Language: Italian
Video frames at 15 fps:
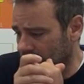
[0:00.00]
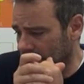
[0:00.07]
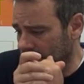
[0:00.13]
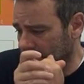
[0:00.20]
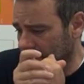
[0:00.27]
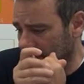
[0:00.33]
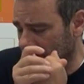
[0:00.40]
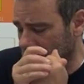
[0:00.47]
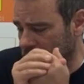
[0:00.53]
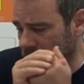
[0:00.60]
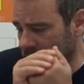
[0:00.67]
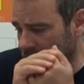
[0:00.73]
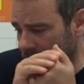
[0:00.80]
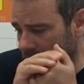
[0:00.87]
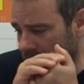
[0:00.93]
anche se è
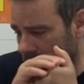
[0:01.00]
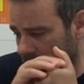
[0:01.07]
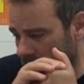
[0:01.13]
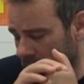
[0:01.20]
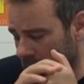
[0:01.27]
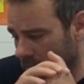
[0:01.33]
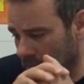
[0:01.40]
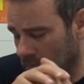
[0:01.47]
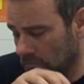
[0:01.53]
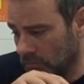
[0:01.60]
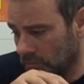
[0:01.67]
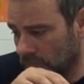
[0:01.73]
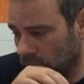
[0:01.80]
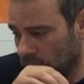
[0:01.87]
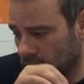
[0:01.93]
difficile crederlo,
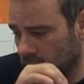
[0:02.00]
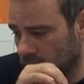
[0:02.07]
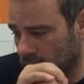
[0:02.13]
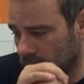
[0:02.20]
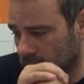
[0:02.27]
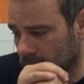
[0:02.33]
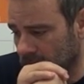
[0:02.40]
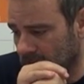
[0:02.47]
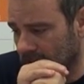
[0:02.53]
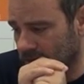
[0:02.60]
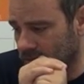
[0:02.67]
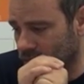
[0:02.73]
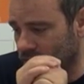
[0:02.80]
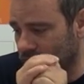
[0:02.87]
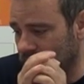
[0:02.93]
noi non,
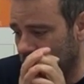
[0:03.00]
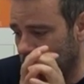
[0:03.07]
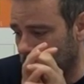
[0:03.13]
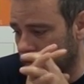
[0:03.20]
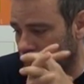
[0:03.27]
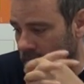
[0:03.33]
adesso ci siamo.